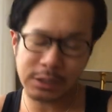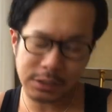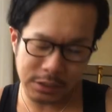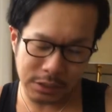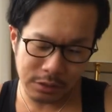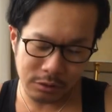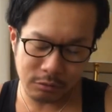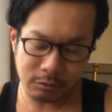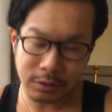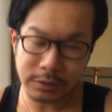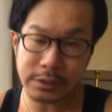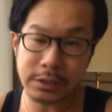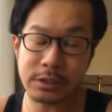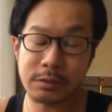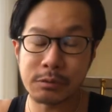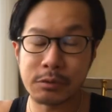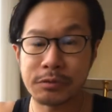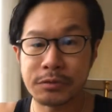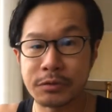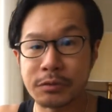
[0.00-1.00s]
以前の
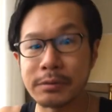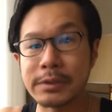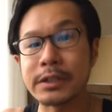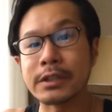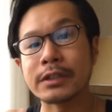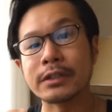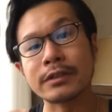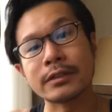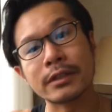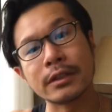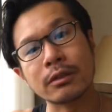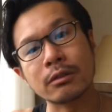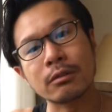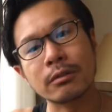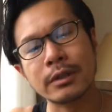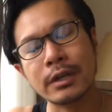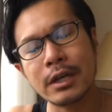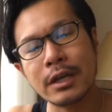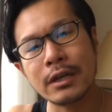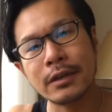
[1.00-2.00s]
私も含めてですけ
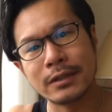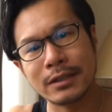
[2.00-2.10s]
ど